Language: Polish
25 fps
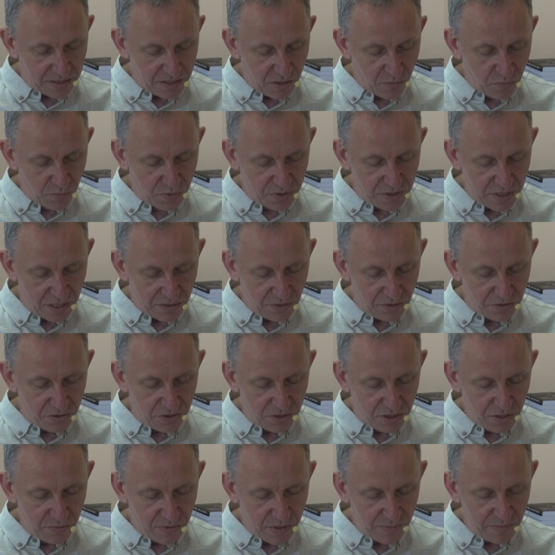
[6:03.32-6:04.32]
kazał mu
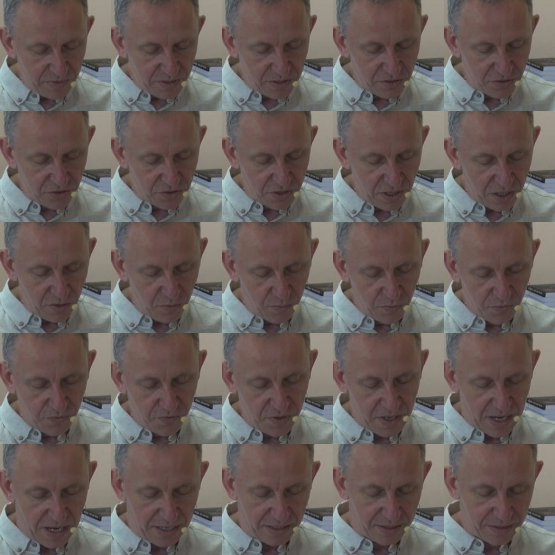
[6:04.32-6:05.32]
stanąć tyłem i strzelił mu
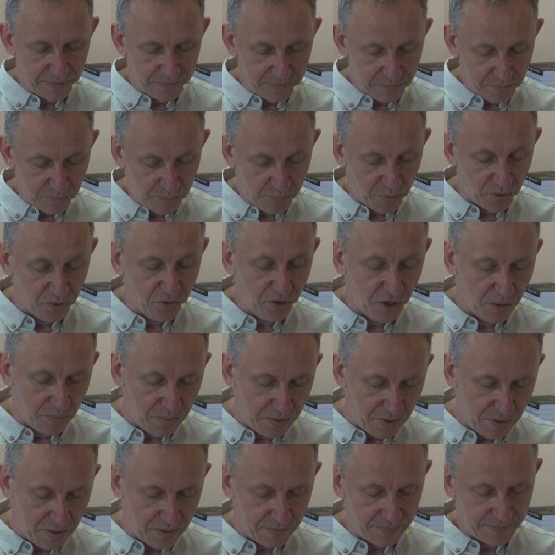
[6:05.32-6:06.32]
w kark.
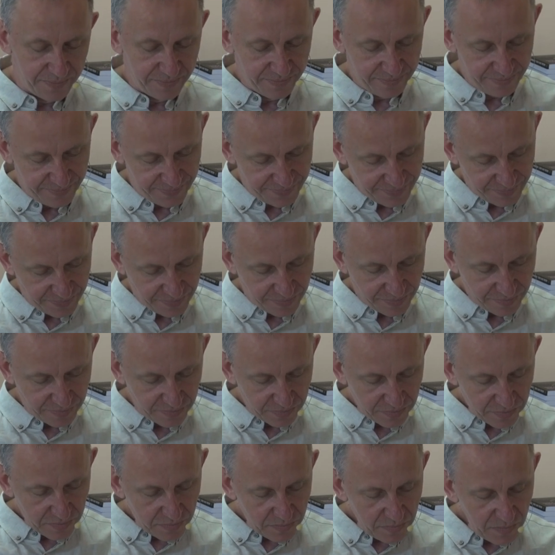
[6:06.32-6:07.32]
Podobno.
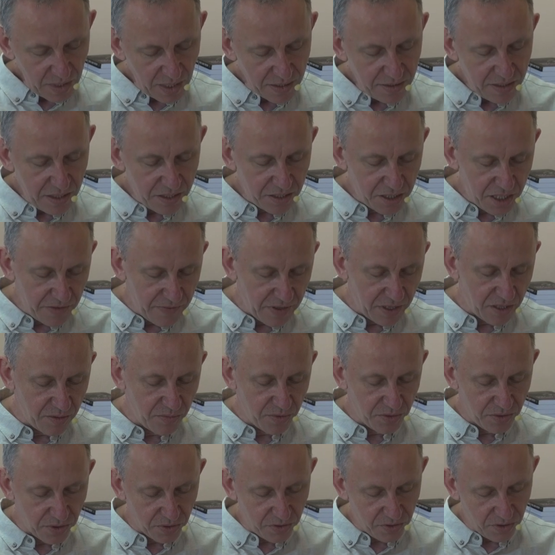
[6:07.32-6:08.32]
Też nie
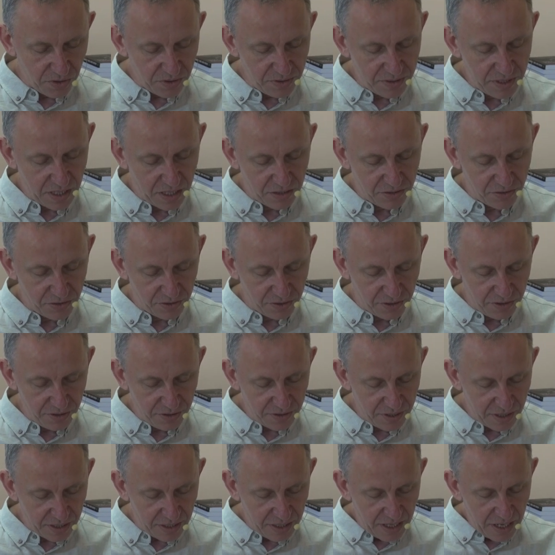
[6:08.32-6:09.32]
wiadomo do końca, czy
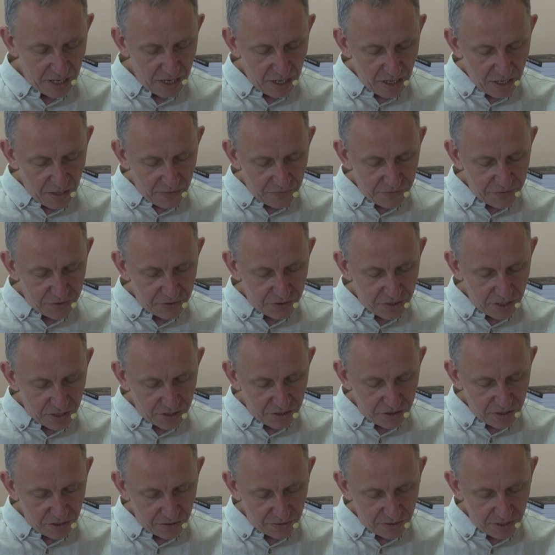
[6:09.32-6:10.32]
Ginter
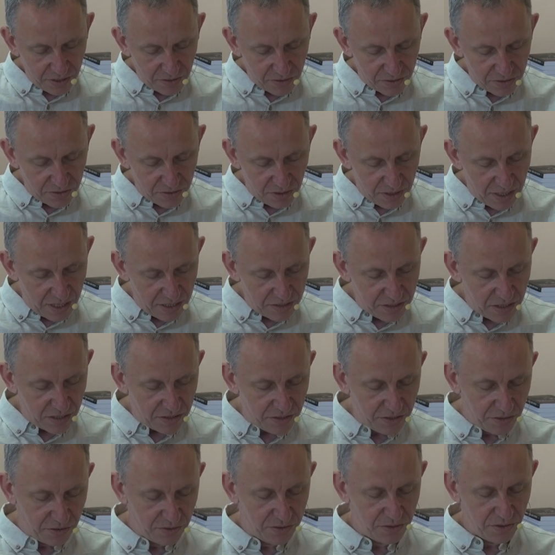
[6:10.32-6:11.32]
wściekł się o tego stolarza,
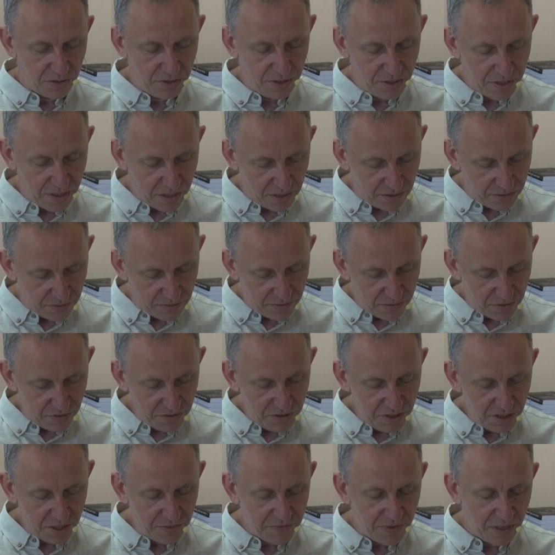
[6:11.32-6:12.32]
czy o co innego.
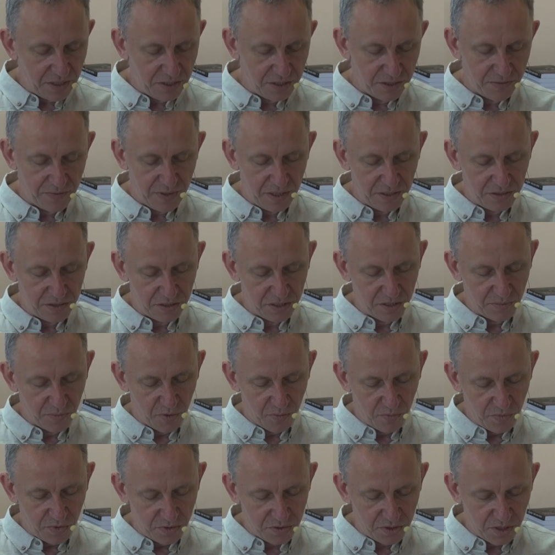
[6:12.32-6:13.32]
Oni rywalizowali ze
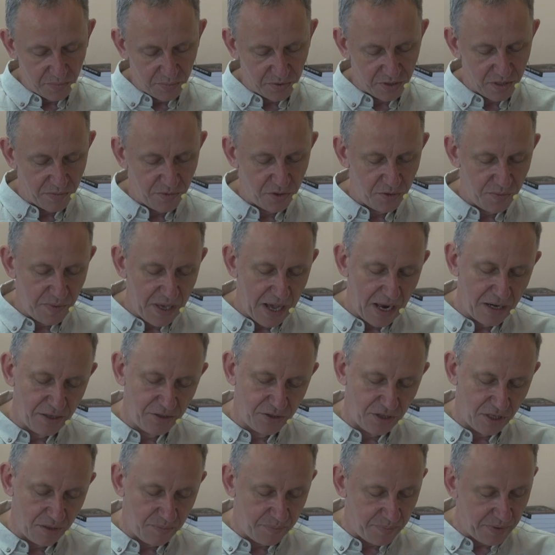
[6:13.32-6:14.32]
sobą mocno, potem
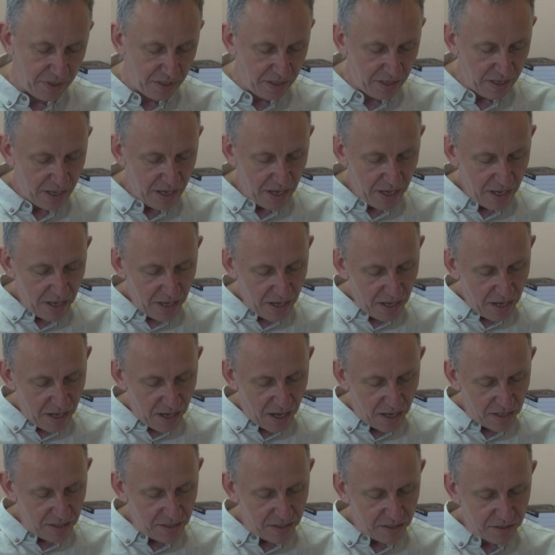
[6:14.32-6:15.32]
śmiali się i pili,
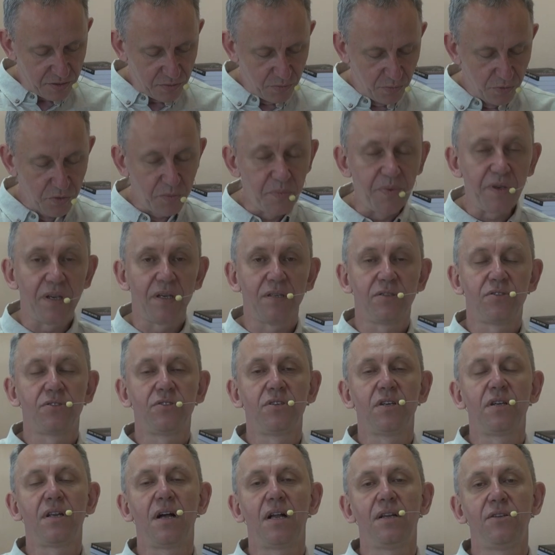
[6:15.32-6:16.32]
ale na służbie
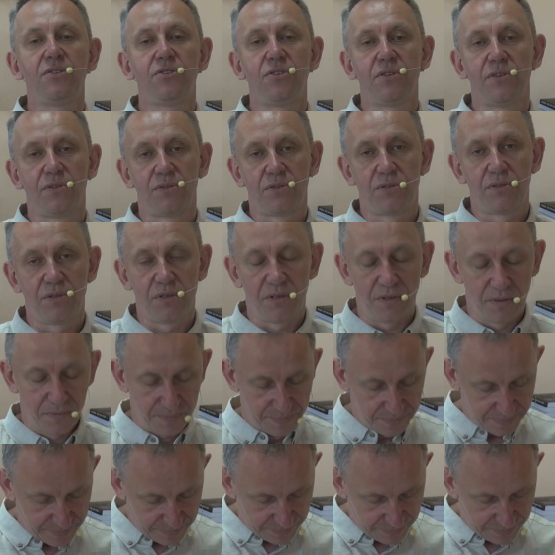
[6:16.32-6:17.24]
ścierali się ostro.